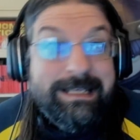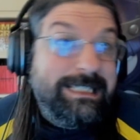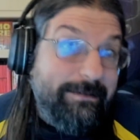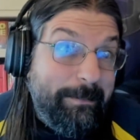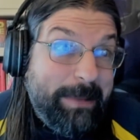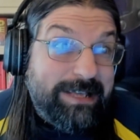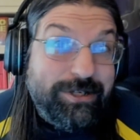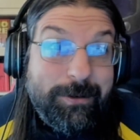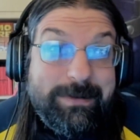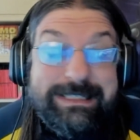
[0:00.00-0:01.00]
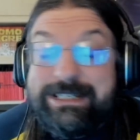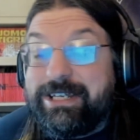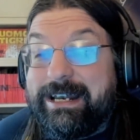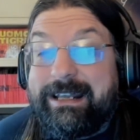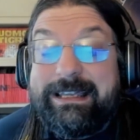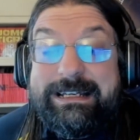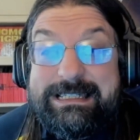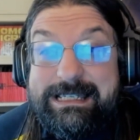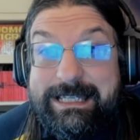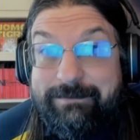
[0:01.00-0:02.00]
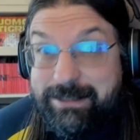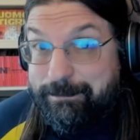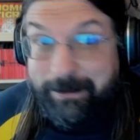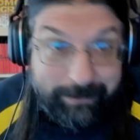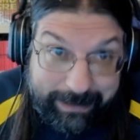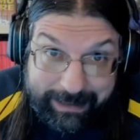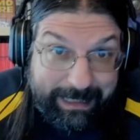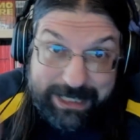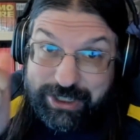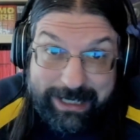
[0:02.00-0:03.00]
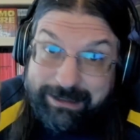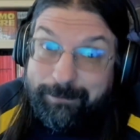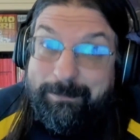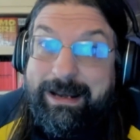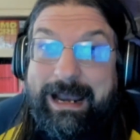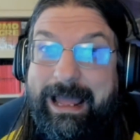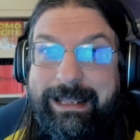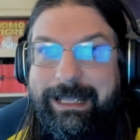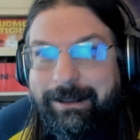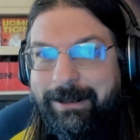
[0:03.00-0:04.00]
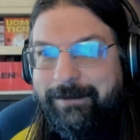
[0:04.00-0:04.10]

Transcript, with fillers: Se vi piacciono questi generi di iniziative spero che lascerete un bel like,